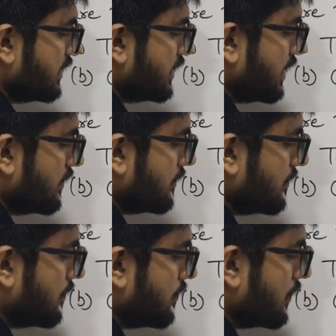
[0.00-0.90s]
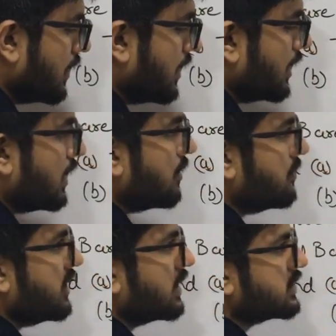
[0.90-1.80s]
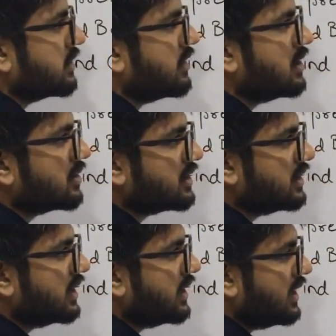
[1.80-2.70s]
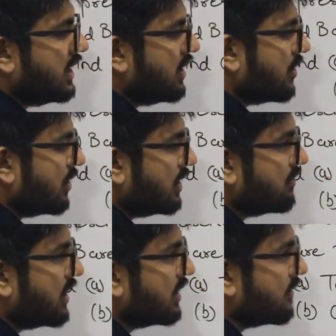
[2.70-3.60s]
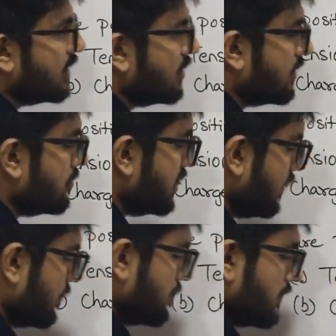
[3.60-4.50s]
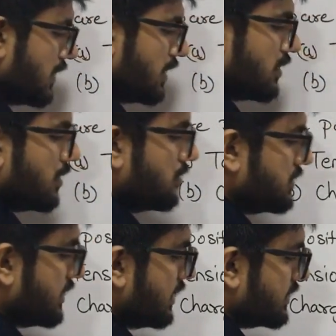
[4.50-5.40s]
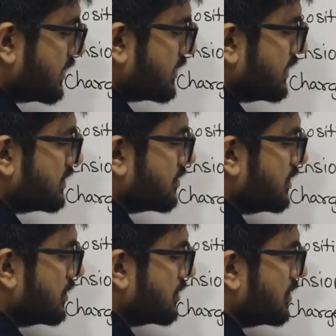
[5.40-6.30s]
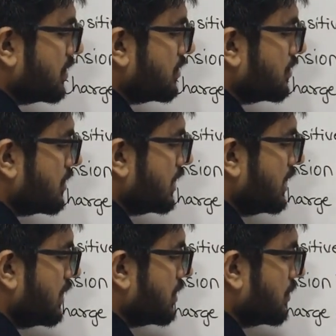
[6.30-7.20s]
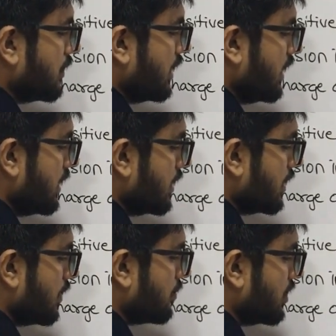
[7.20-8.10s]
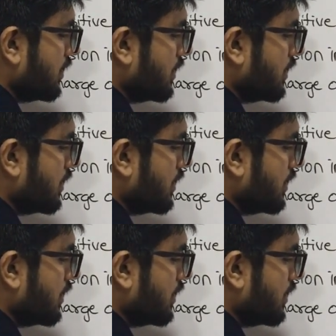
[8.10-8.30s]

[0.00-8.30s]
थीटा अब ई एक्स की वैल्यू कितनी है ए और ई वाई की वैल्यू है बी तो हम इससे लिख सकते हैं इज इक्वल टू क्यू इंटू ए अपॉन